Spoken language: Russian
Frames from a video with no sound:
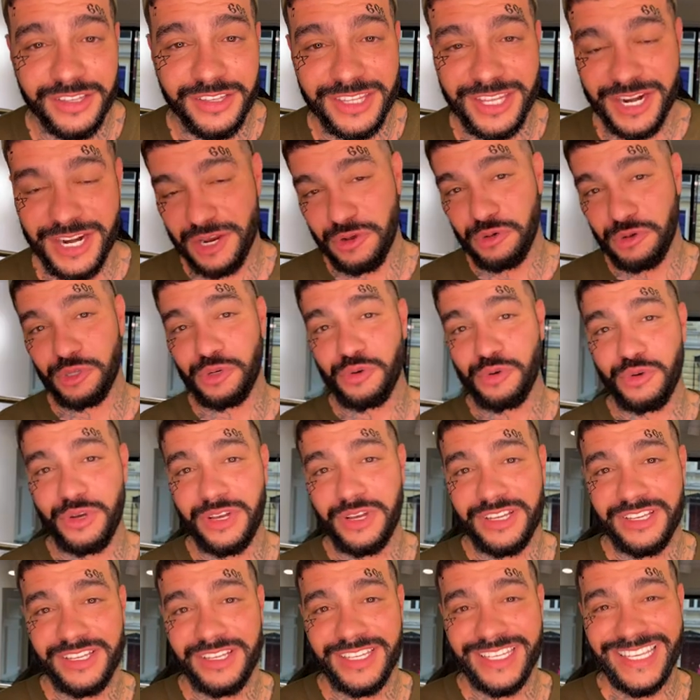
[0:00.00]
Дорогой
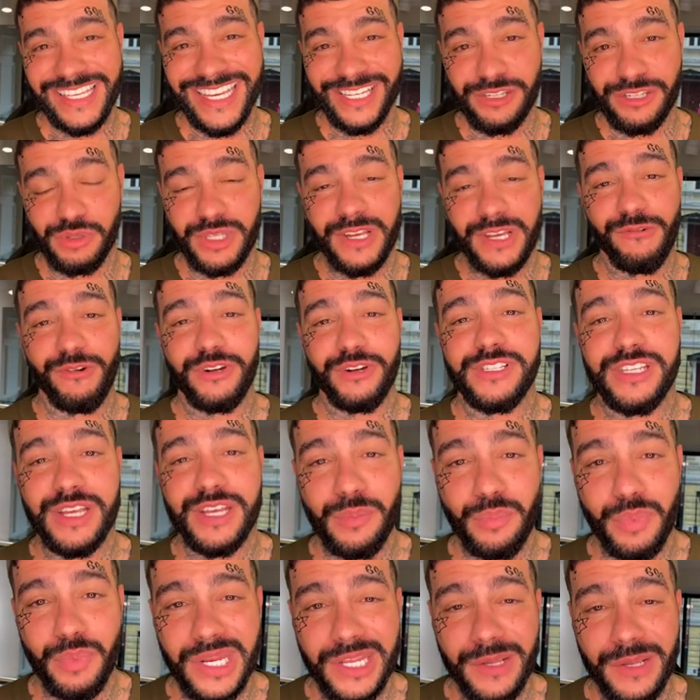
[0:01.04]
друг, я с
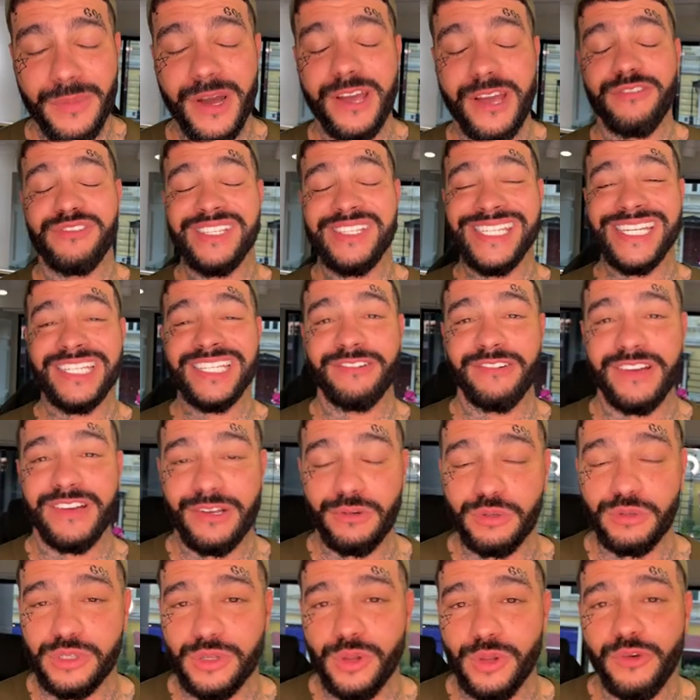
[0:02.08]
удовольствием принимаю все
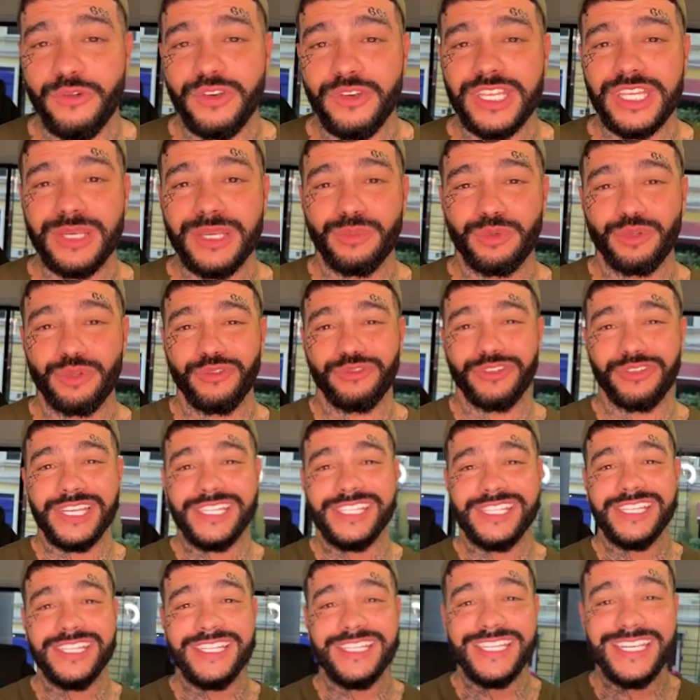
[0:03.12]
твои условия и не буду
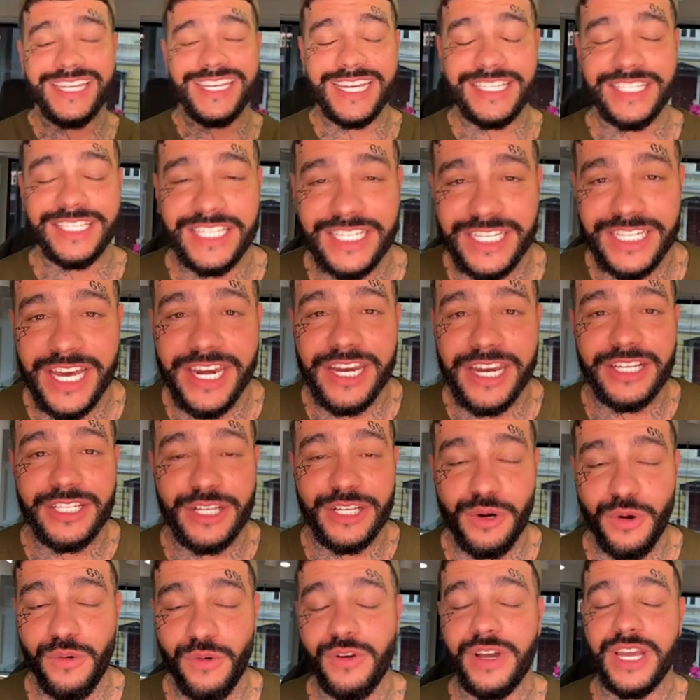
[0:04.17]
вносить никаких
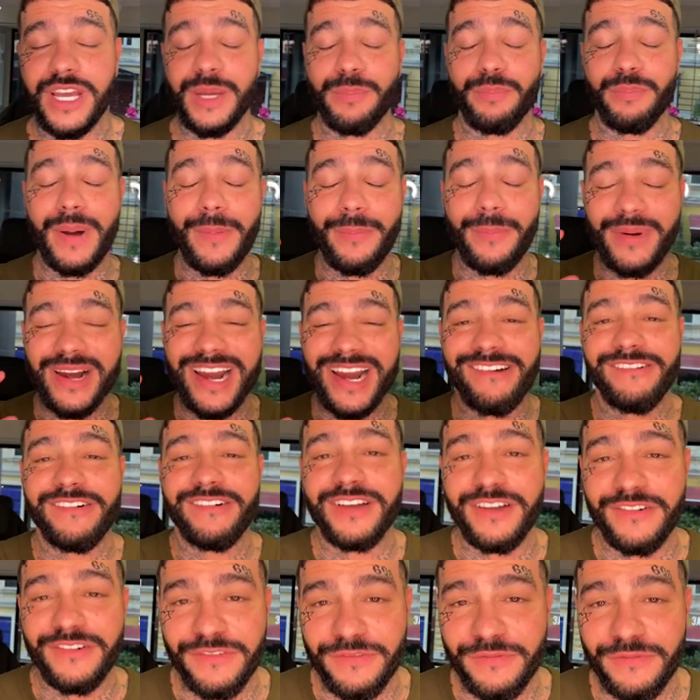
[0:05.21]
корректировок и
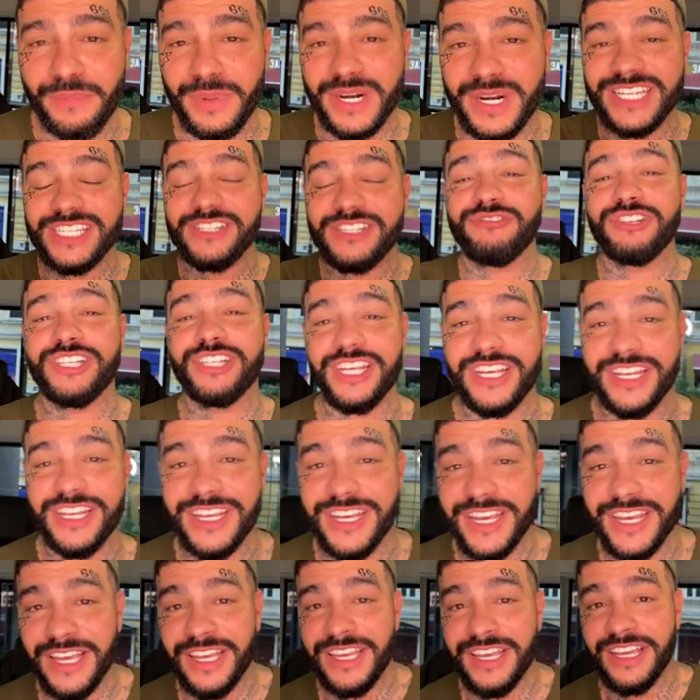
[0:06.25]
поправок в
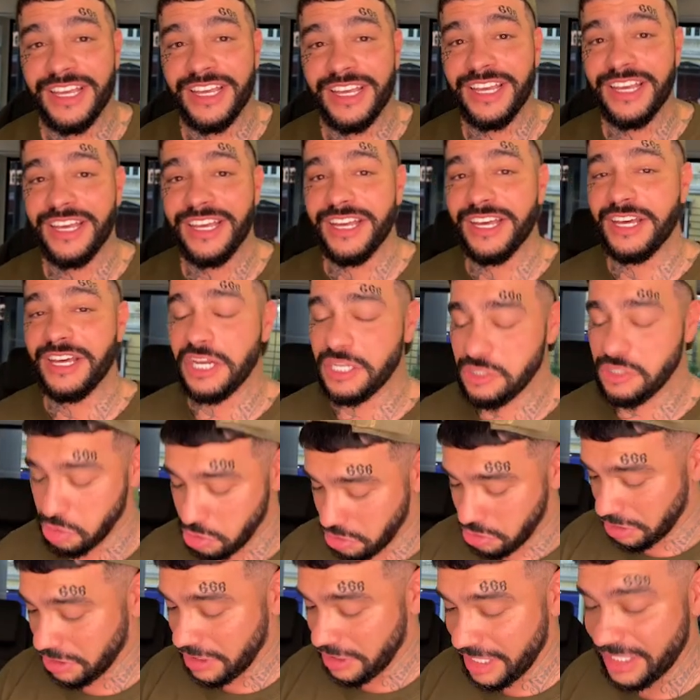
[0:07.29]
произведение, раз
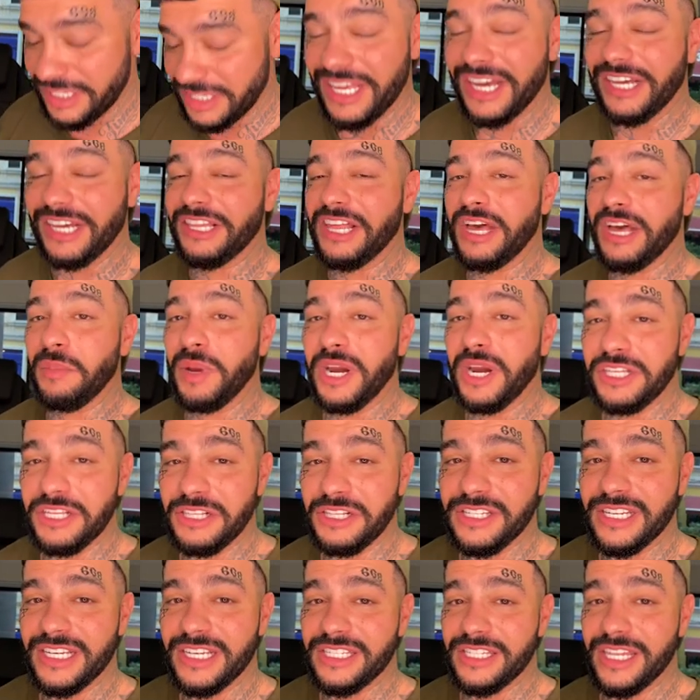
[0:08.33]
уж ты так нагло
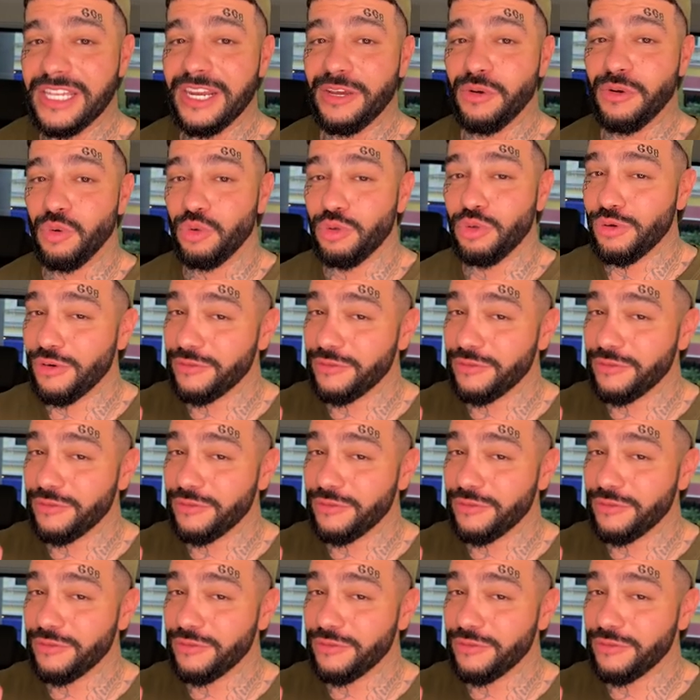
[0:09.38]
обратился к старику.